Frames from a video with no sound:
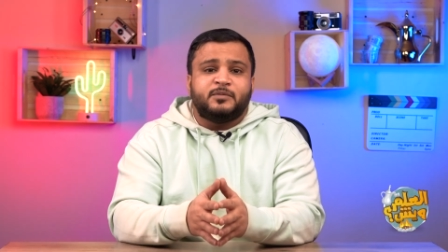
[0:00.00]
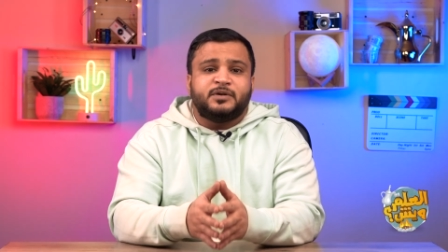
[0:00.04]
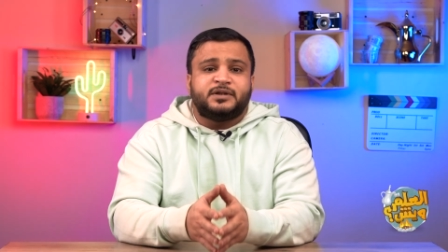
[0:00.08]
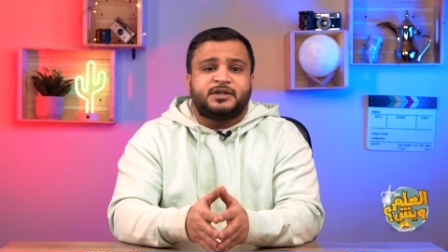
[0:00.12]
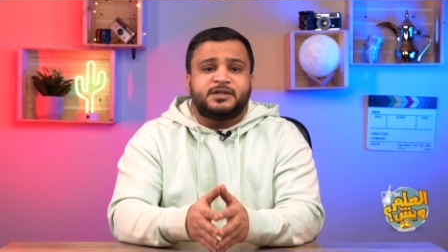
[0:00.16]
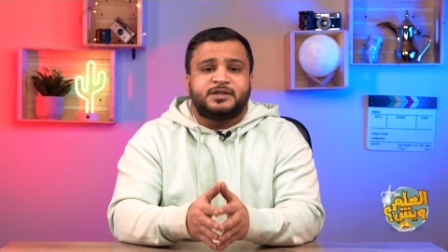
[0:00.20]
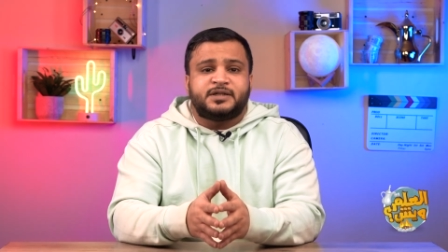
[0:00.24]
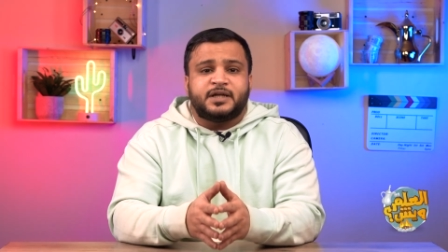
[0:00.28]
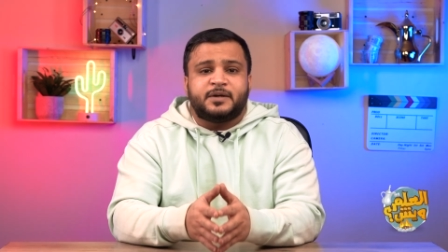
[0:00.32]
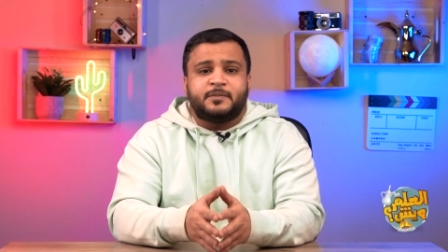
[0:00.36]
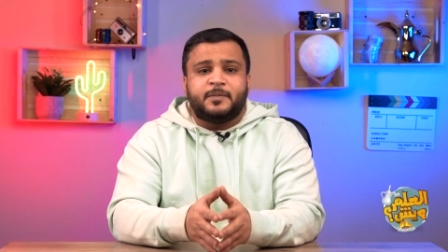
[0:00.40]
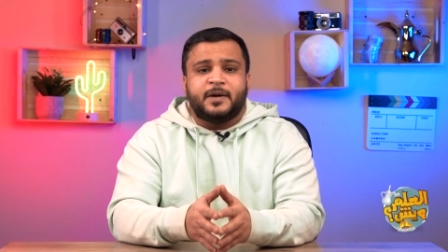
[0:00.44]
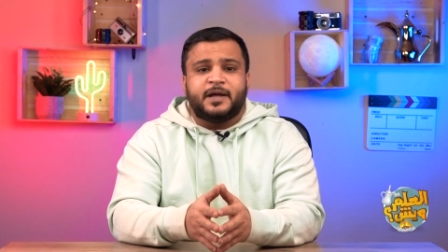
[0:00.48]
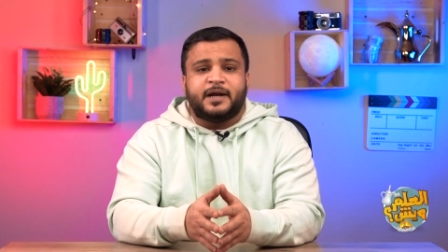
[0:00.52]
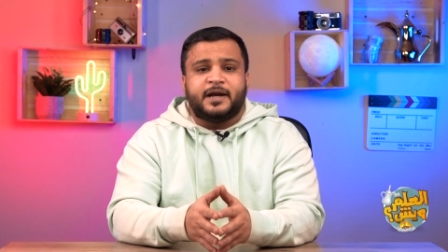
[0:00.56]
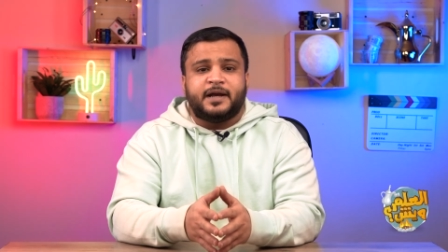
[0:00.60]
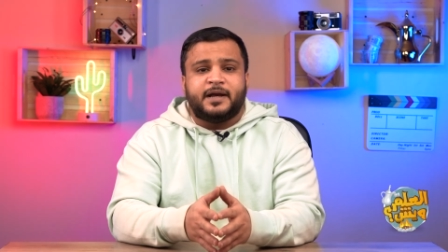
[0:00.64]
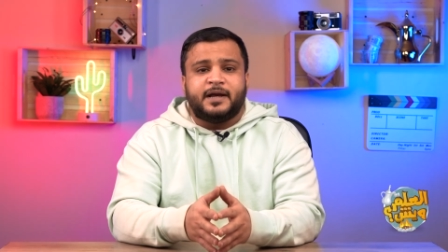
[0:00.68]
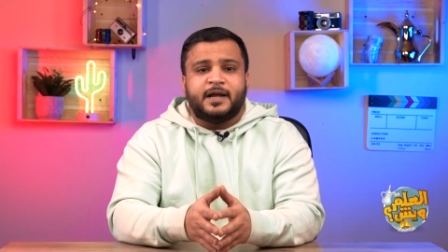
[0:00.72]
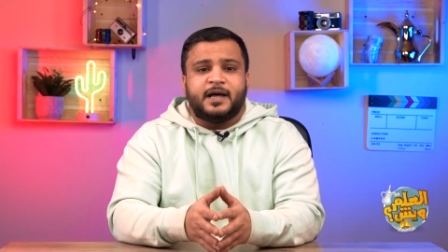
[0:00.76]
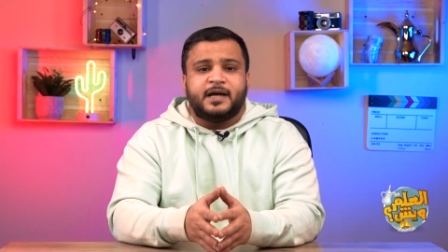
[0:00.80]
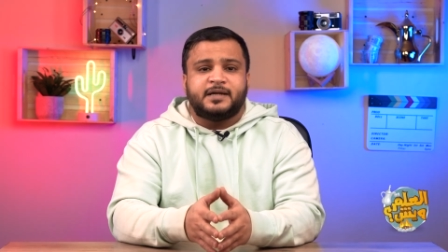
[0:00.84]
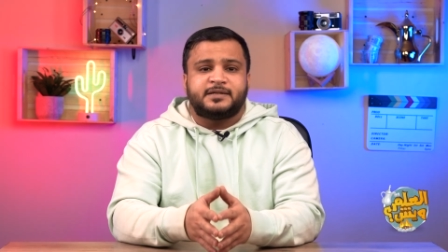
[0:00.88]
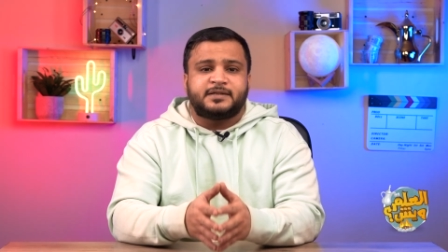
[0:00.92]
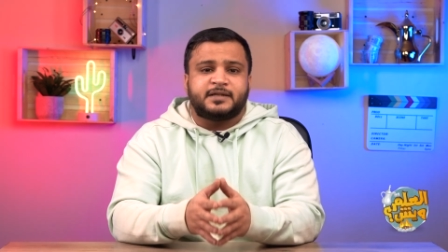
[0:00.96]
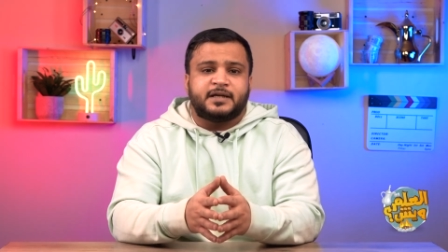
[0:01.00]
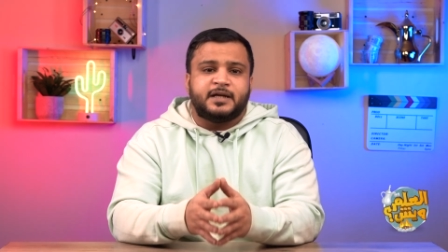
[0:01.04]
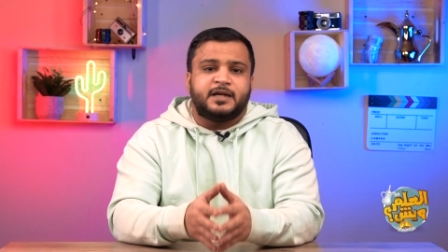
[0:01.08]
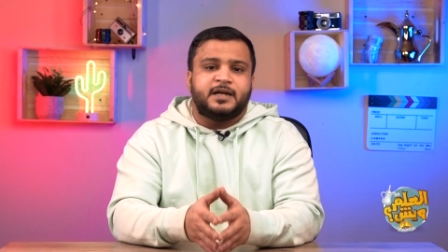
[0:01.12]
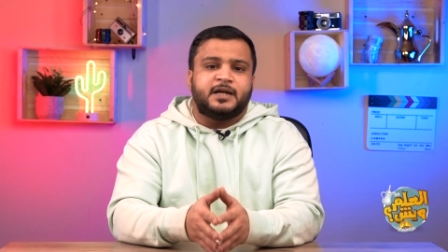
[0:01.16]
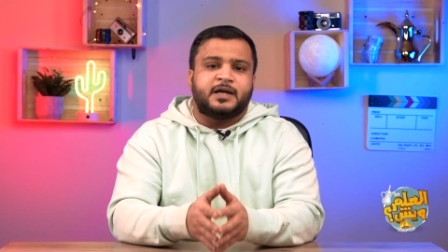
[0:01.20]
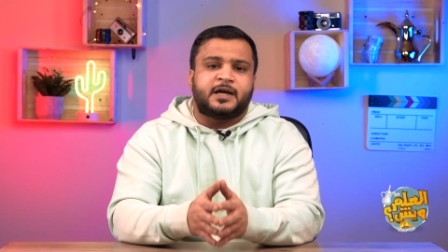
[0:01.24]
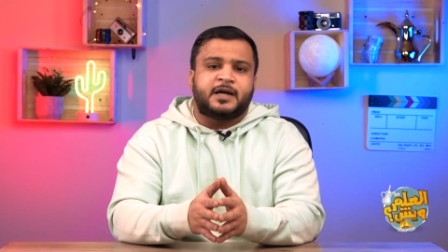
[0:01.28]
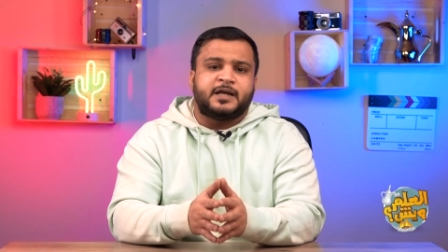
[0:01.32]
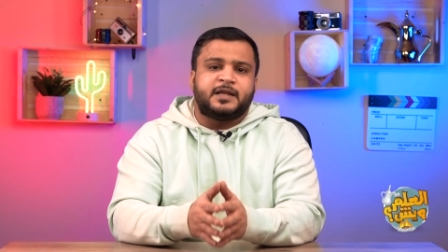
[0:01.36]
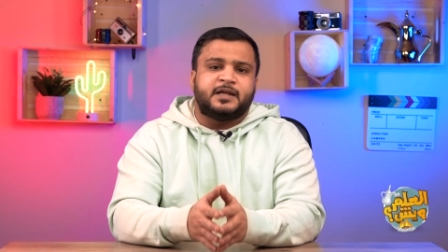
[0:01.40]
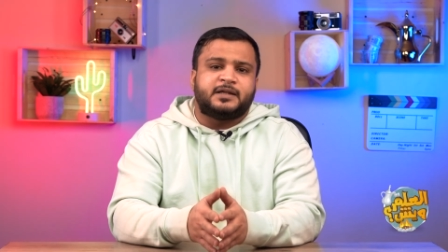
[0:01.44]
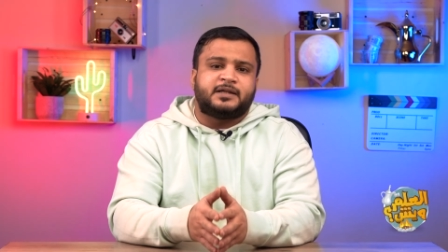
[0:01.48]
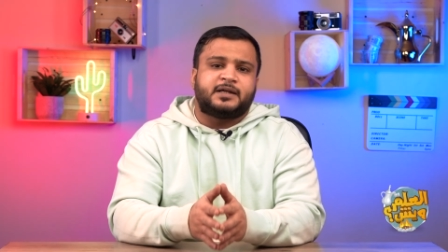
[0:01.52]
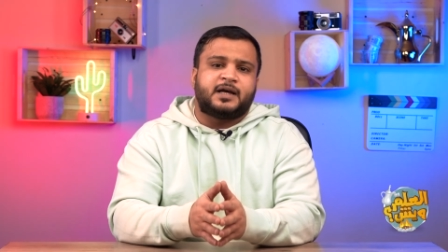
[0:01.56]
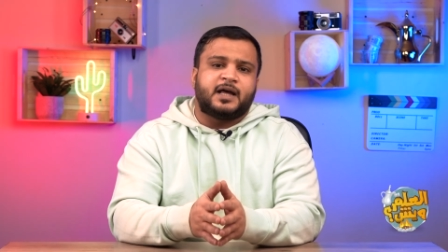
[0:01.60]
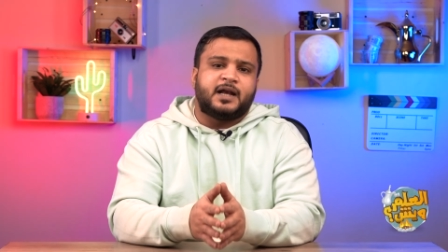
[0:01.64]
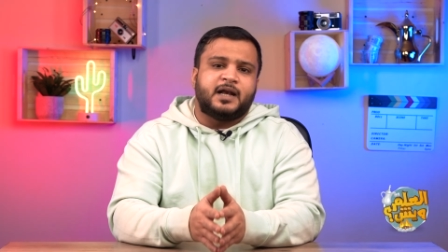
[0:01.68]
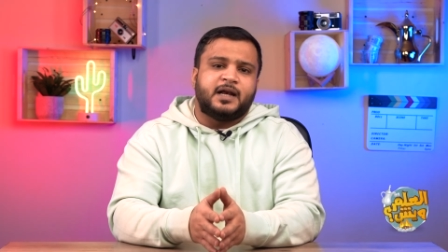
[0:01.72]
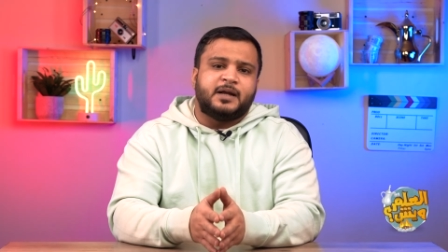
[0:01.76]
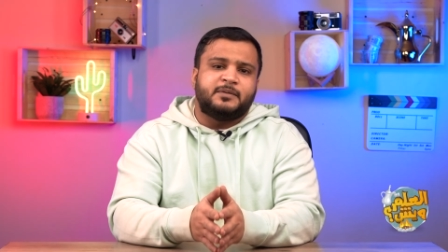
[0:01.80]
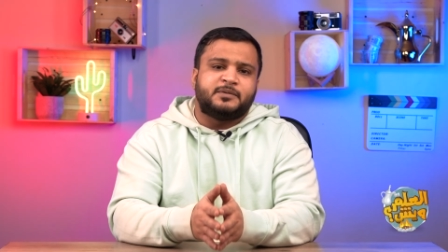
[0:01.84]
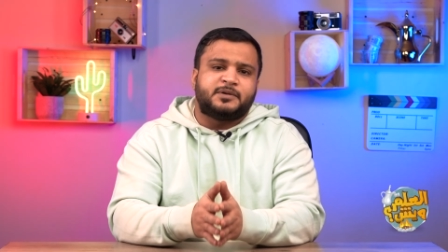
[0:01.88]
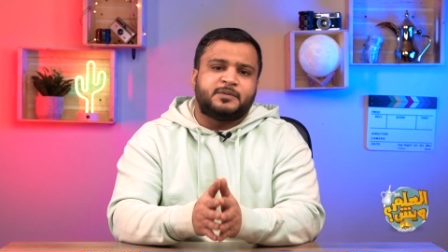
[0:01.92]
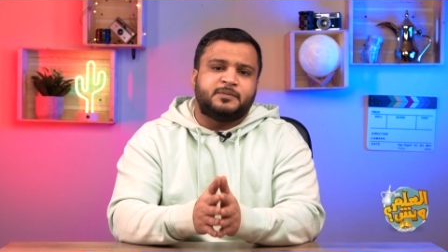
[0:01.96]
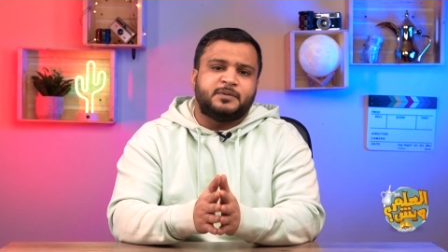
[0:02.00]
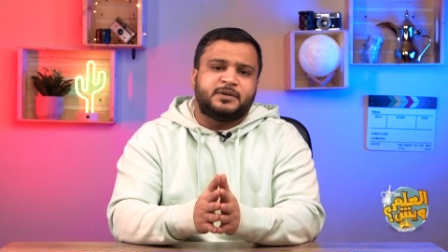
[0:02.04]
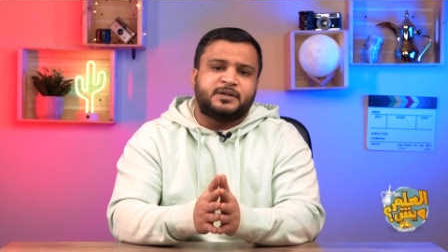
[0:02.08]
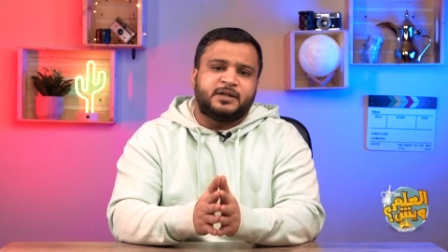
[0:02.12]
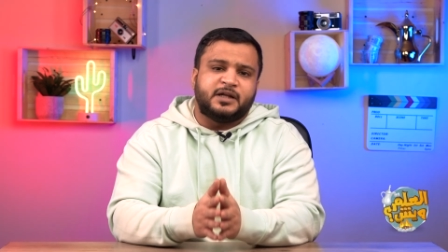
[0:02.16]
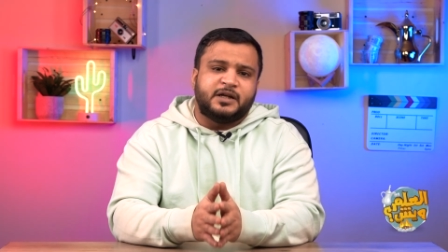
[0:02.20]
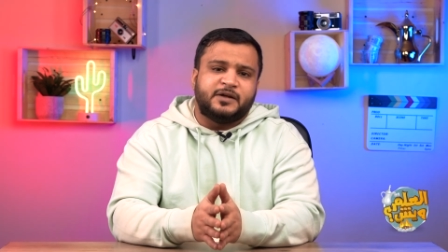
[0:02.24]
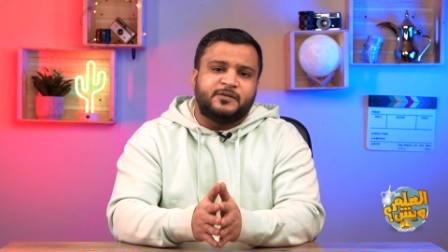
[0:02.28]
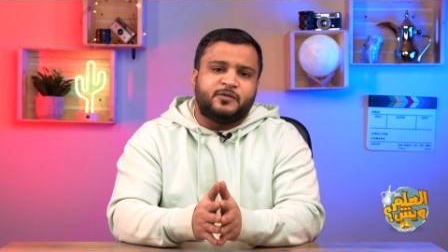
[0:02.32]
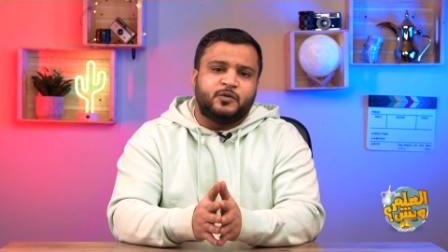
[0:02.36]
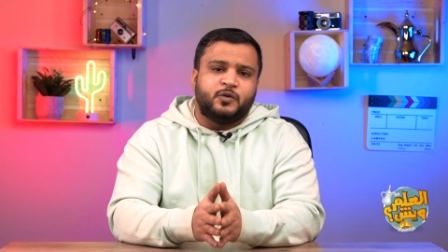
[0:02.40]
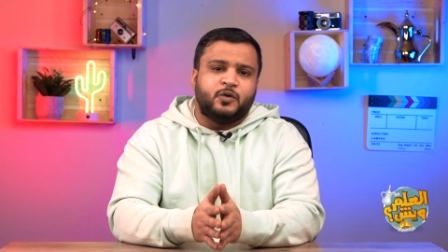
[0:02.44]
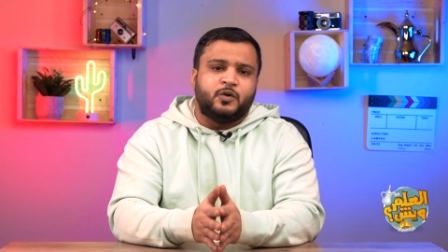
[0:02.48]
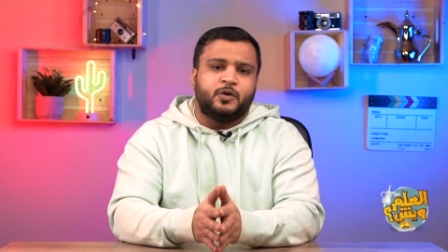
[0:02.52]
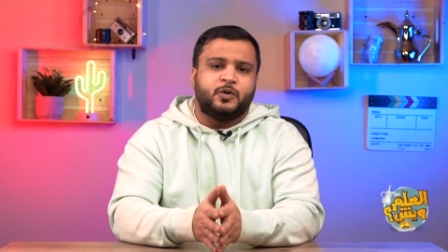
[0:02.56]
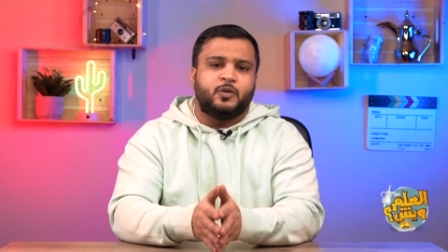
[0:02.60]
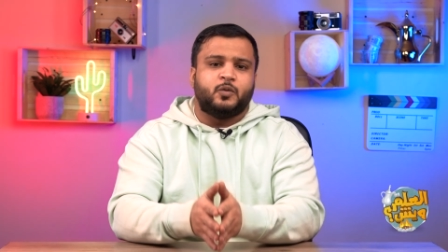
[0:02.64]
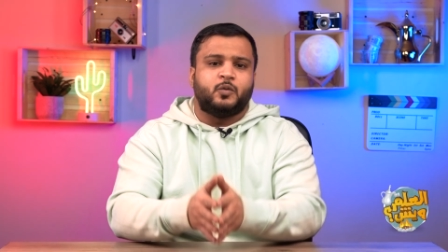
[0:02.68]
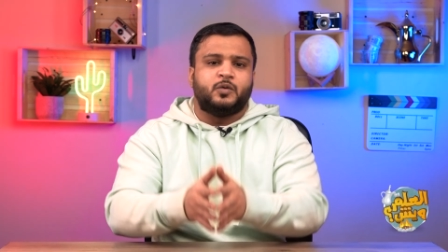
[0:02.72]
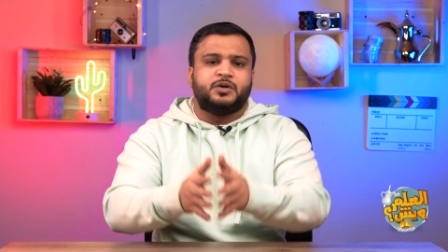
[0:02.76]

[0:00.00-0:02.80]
منتشر بين الناس أنك إذا تكلمت بالتليفون